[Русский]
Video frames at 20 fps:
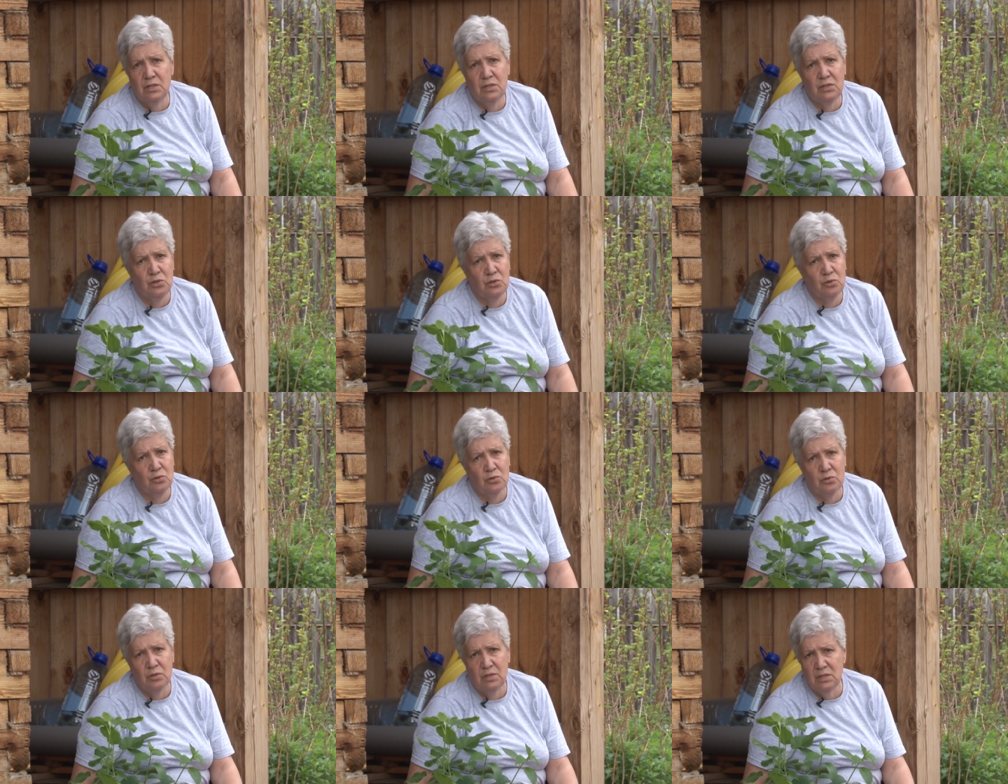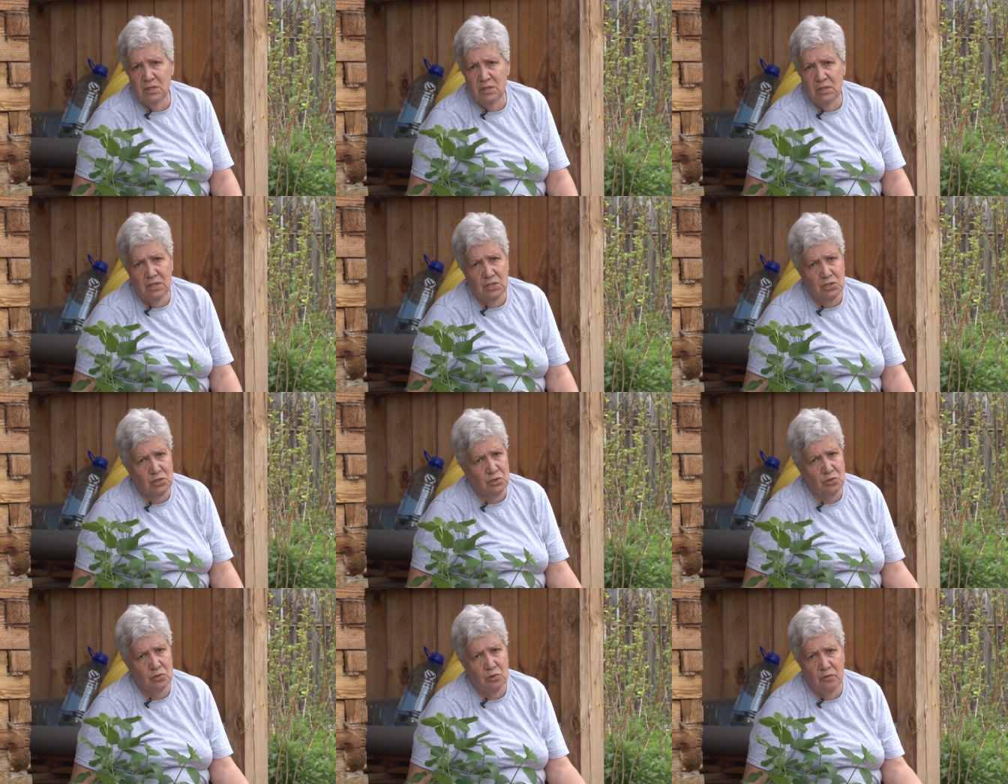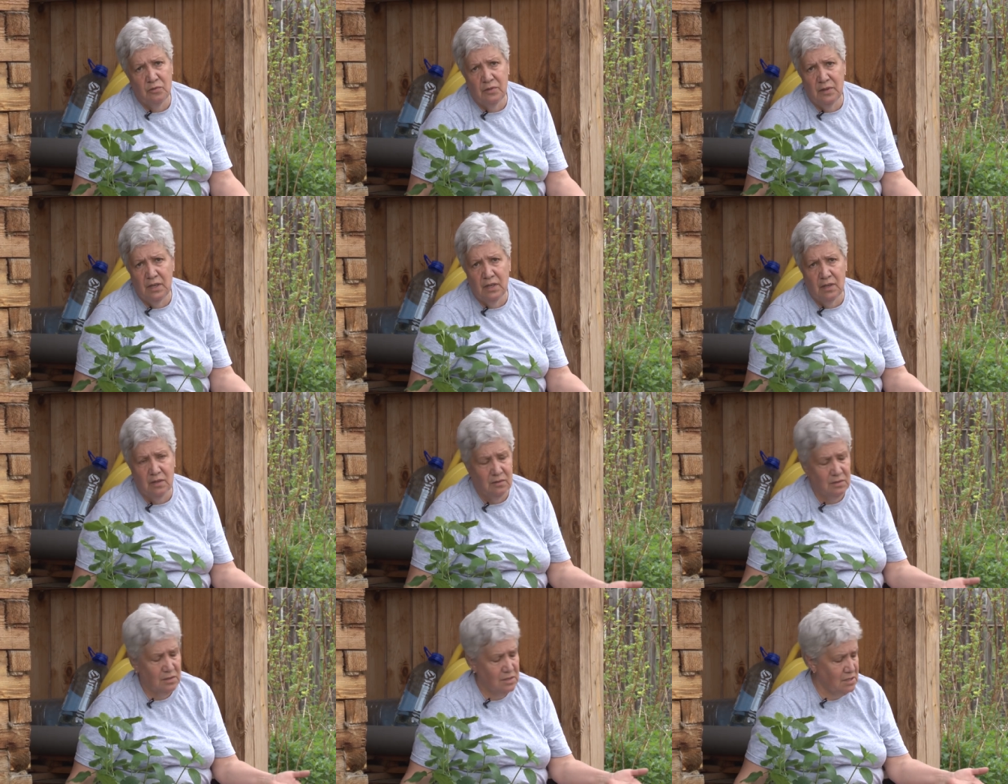еще не значит, что
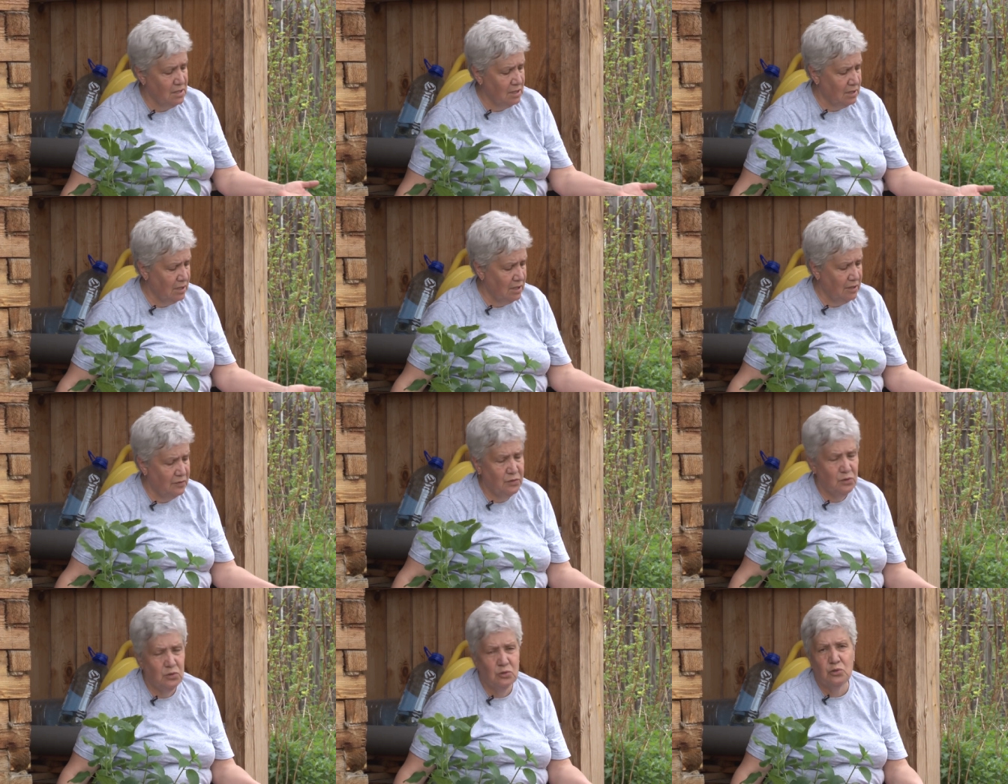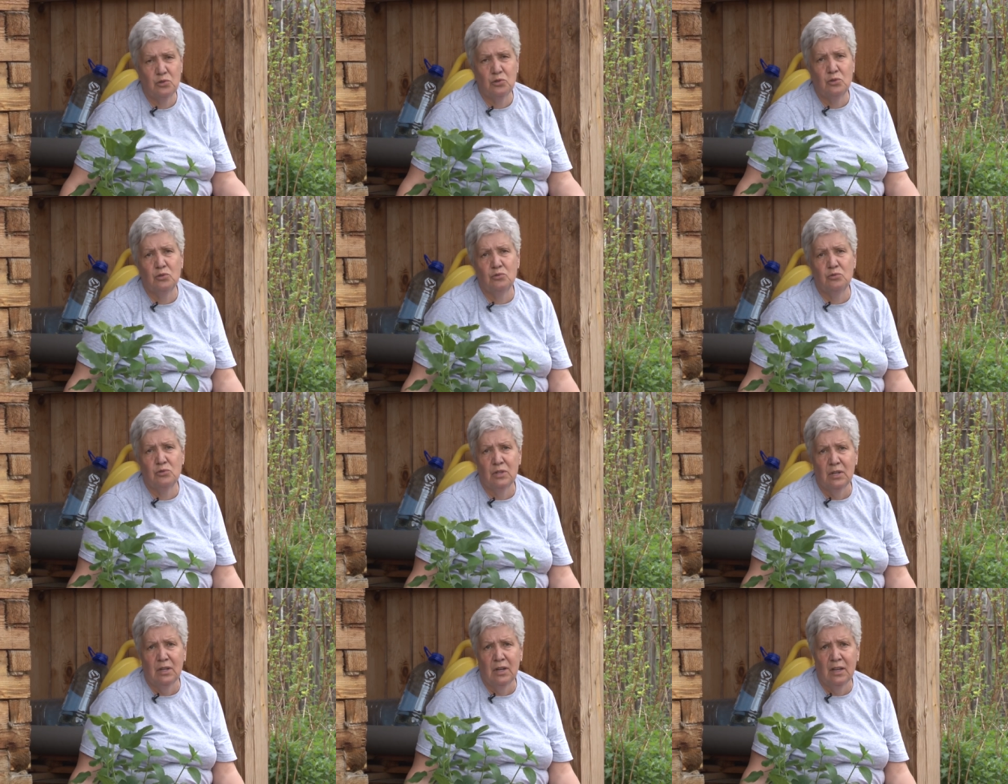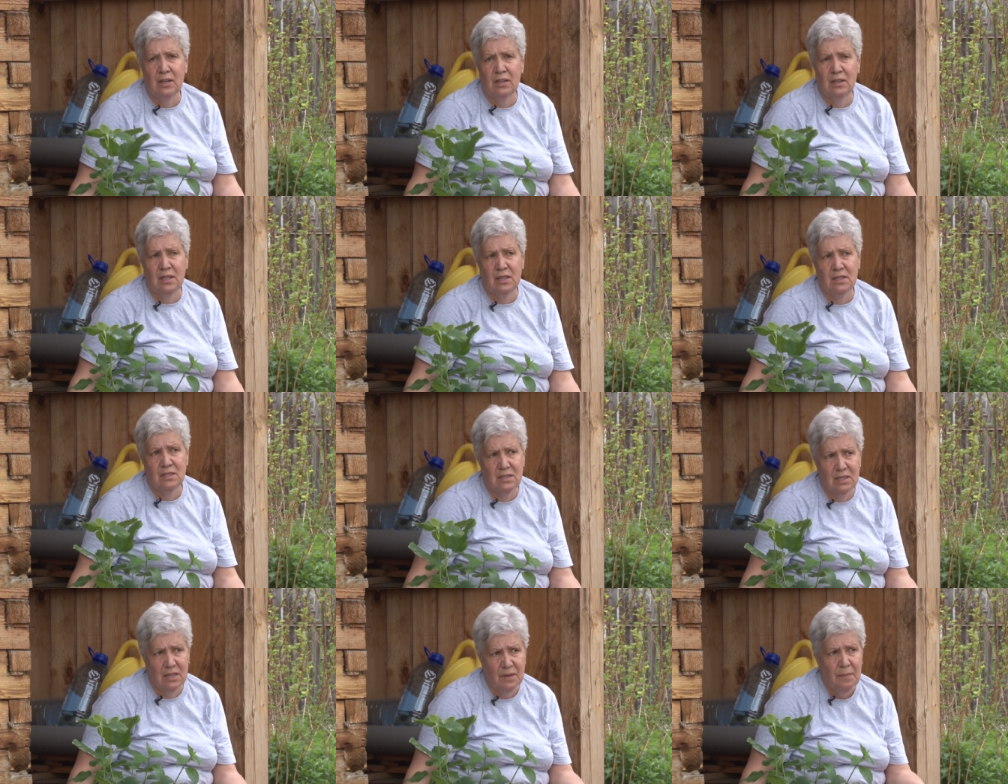вы сделали все, что нужно
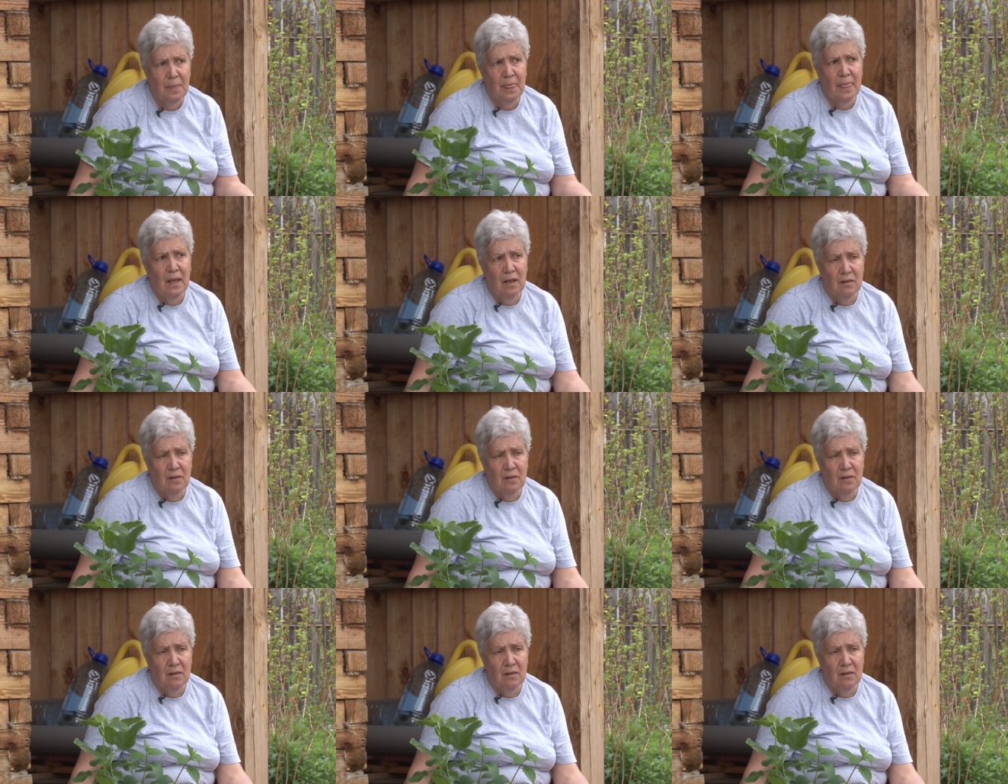гортензии.